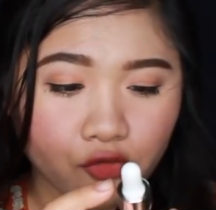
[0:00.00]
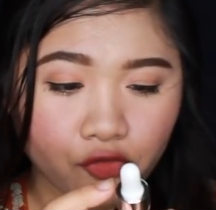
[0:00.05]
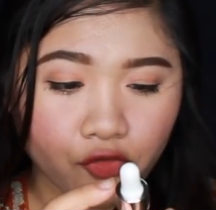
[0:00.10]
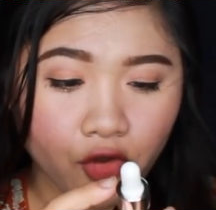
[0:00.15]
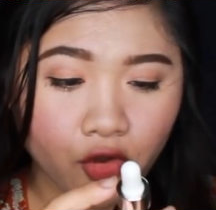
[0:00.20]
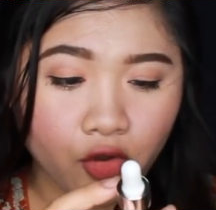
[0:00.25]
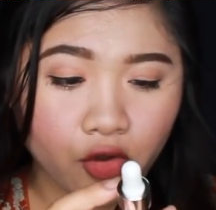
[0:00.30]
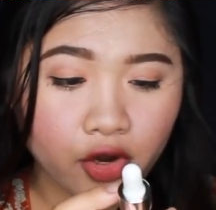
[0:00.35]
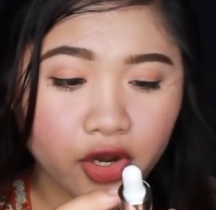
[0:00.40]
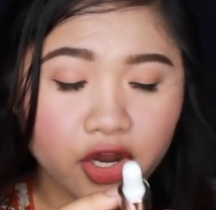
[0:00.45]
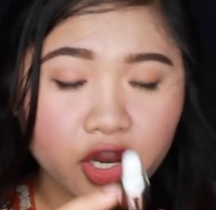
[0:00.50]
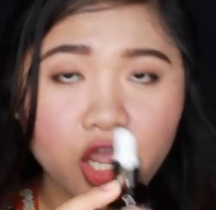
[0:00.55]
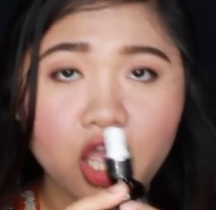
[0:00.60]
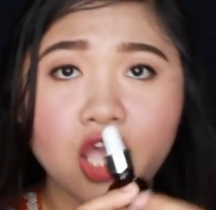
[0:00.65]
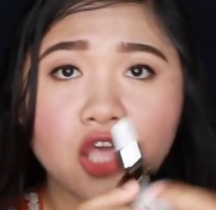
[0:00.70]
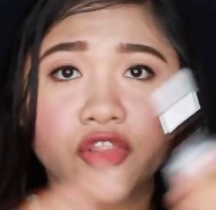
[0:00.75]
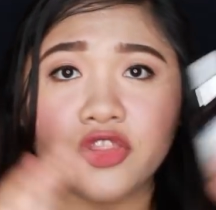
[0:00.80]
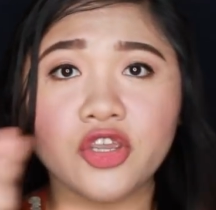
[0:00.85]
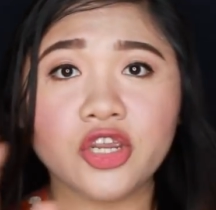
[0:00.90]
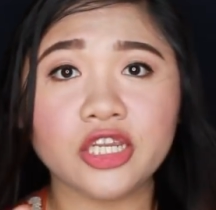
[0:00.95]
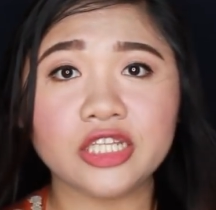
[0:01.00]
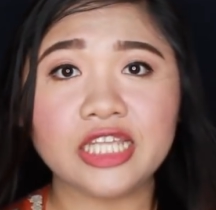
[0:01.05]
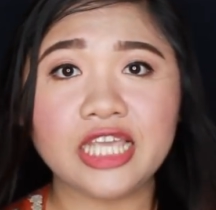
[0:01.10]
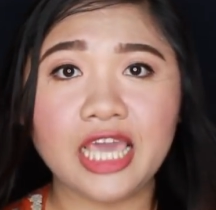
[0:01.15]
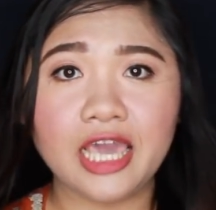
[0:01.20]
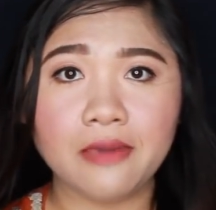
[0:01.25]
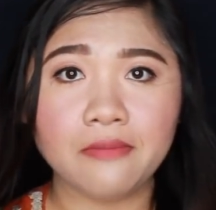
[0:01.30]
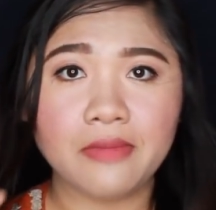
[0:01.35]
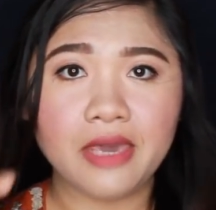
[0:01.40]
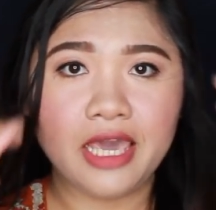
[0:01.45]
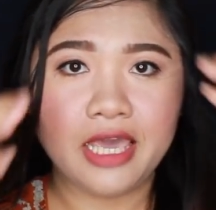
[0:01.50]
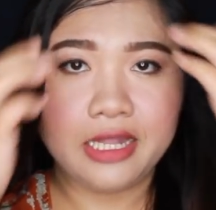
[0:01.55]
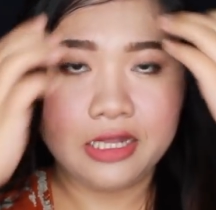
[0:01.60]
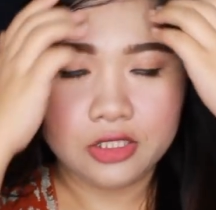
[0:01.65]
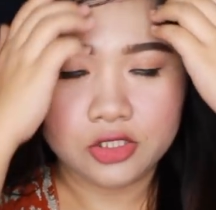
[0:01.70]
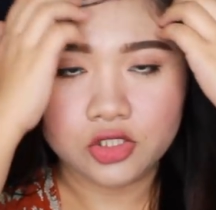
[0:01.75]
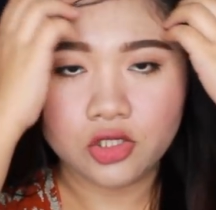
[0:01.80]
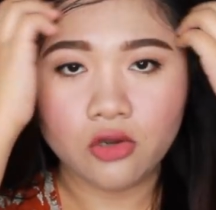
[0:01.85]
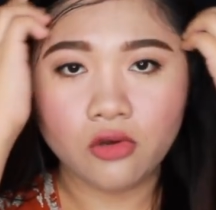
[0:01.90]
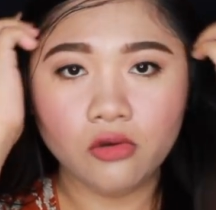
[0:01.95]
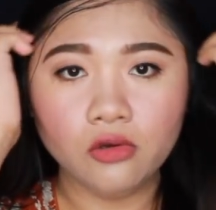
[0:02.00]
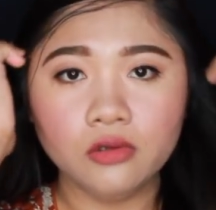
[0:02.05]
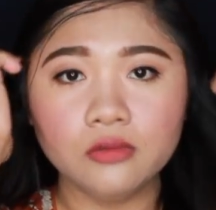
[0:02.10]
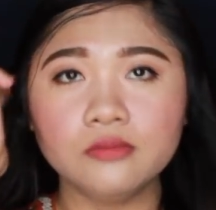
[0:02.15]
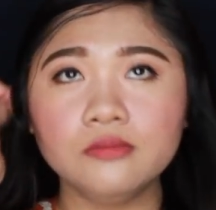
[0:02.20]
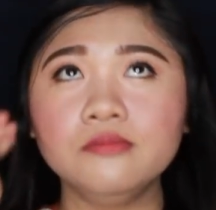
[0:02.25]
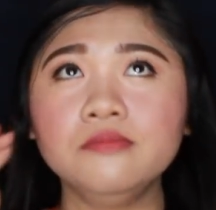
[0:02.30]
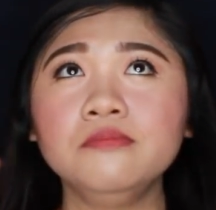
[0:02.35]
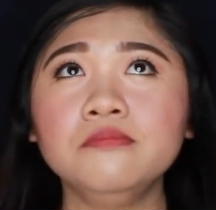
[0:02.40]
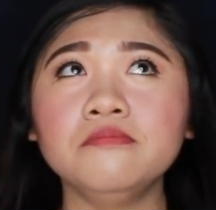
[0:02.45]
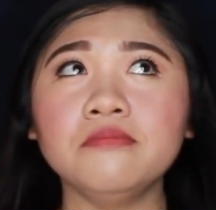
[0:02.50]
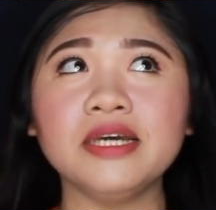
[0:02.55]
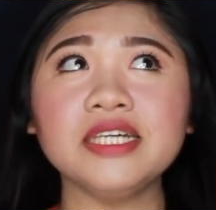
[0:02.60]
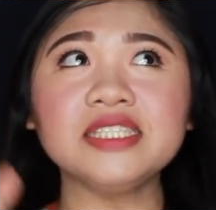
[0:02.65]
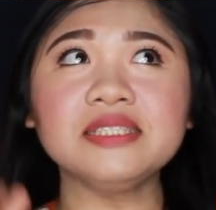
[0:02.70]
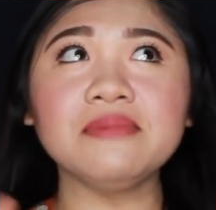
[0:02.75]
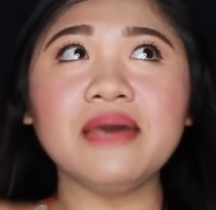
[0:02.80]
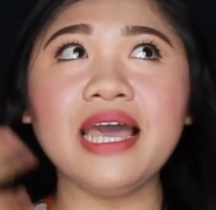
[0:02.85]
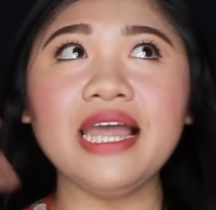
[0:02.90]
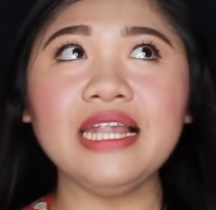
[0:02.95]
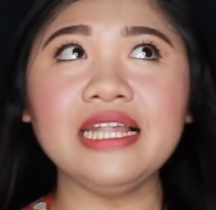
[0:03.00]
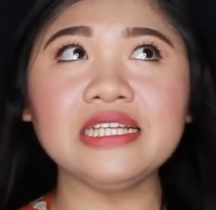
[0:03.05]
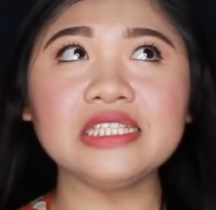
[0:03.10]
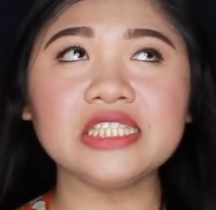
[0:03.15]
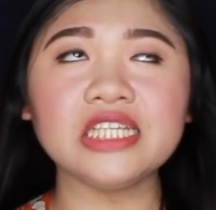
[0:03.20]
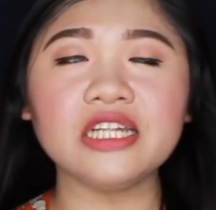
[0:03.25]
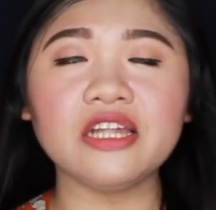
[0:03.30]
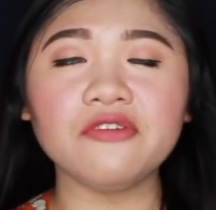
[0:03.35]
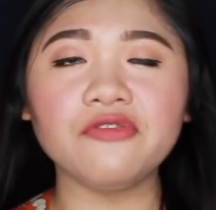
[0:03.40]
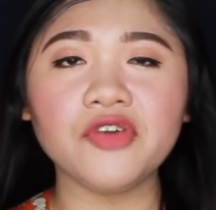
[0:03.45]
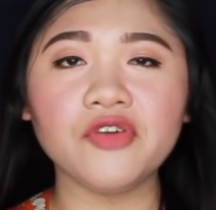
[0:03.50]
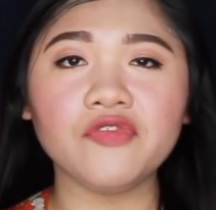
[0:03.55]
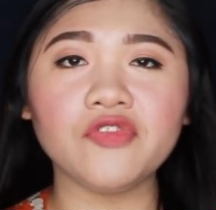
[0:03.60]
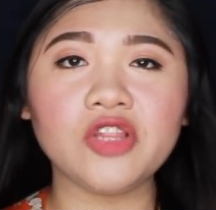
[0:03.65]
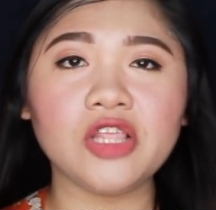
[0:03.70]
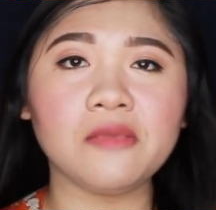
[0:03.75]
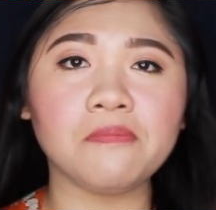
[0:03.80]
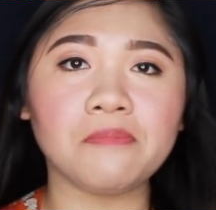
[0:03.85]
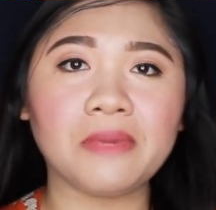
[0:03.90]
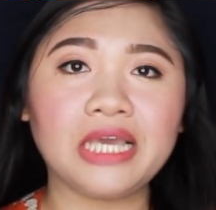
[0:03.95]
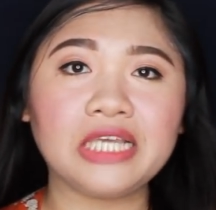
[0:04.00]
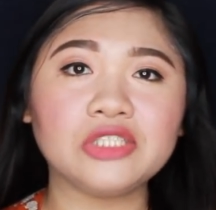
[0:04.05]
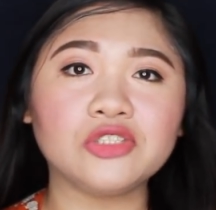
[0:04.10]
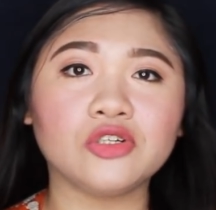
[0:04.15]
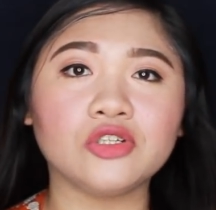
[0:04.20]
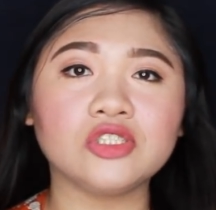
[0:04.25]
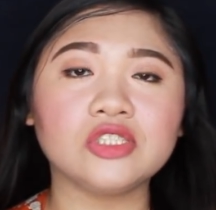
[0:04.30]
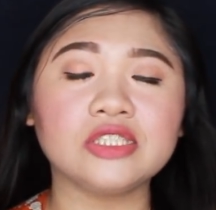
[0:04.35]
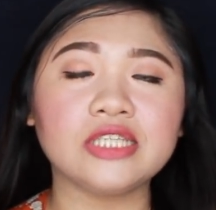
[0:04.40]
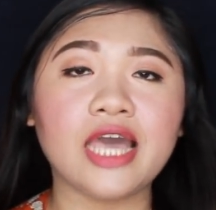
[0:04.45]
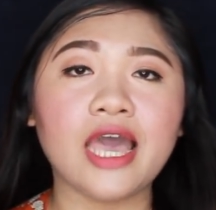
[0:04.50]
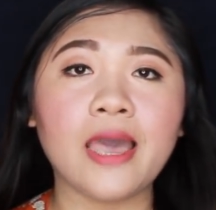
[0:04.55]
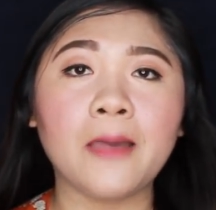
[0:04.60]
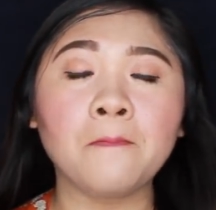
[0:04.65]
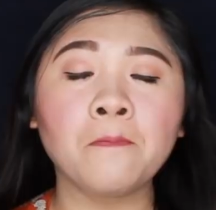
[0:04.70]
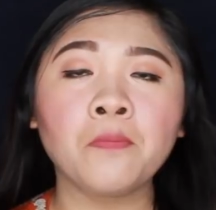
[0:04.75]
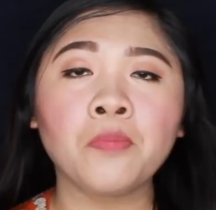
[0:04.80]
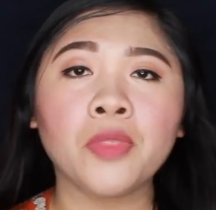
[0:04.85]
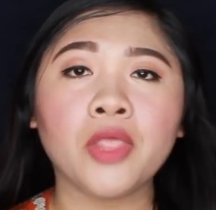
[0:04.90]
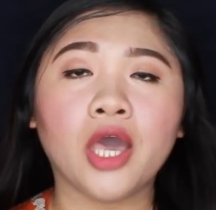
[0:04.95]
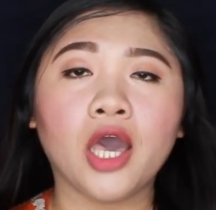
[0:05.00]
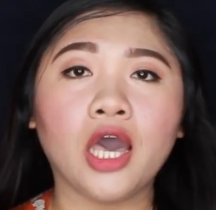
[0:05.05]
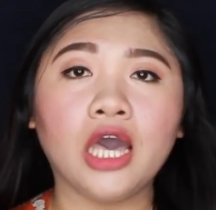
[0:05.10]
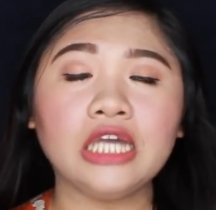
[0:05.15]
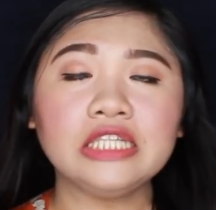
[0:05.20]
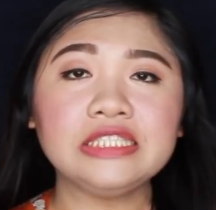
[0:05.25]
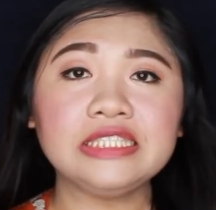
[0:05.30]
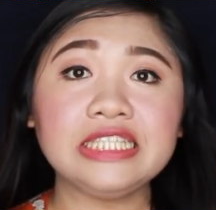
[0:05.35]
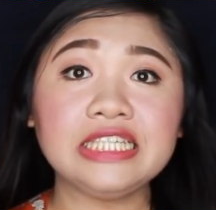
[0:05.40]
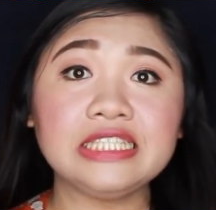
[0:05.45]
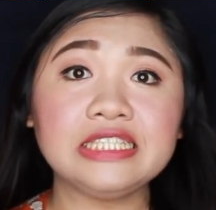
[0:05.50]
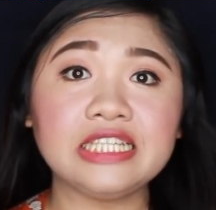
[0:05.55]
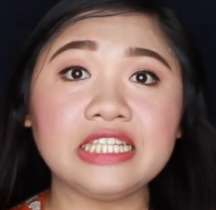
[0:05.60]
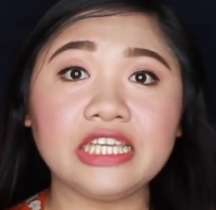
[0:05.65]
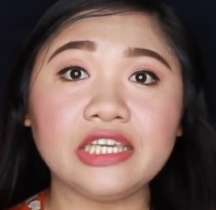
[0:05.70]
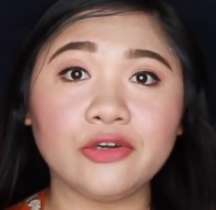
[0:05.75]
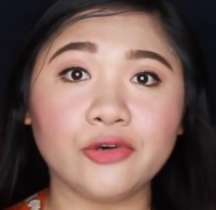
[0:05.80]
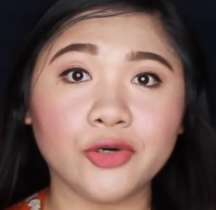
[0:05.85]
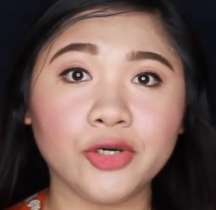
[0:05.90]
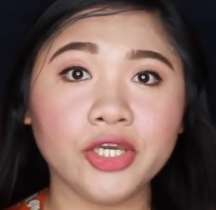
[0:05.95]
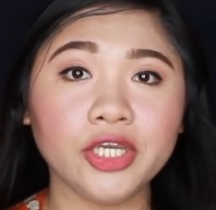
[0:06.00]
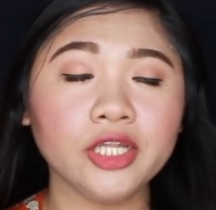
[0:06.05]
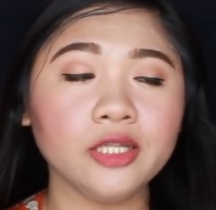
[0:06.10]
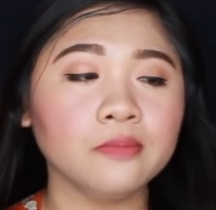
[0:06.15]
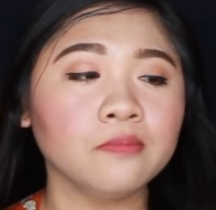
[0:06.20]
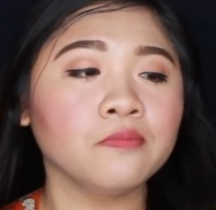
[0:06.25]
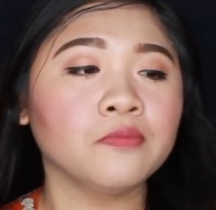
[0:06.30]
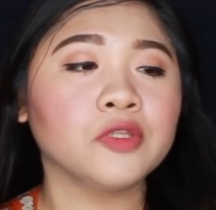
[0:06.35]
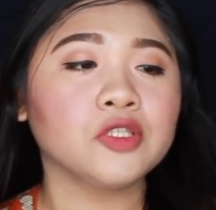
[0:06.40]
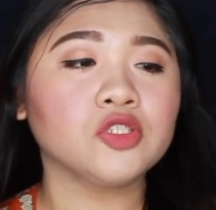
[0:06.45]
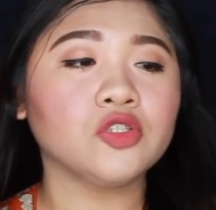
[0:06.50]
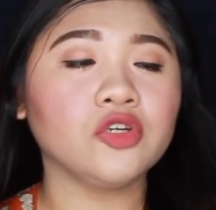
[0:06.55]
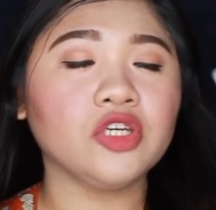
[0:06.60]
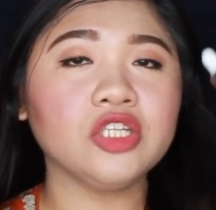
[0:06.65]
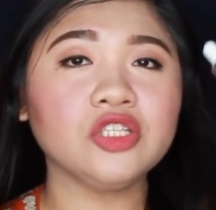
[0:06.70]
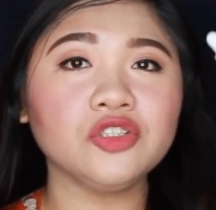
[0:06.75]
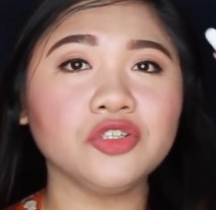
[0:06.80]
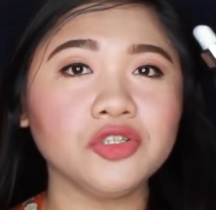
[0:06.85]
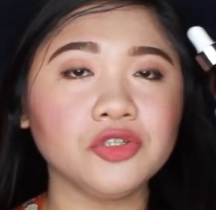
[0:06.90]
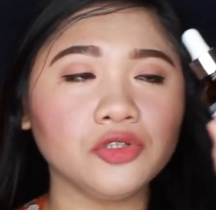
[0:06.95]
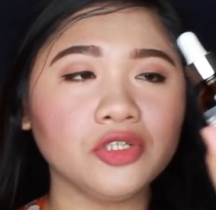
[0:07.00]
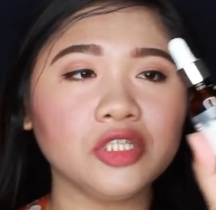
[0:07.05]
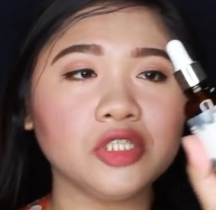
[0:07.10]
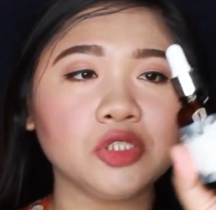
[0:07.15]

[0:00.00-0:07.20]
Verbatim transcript: for 30 ml. So, mas mahal lang siya na 50 pesos sa uh, T3 oil. So, ito yung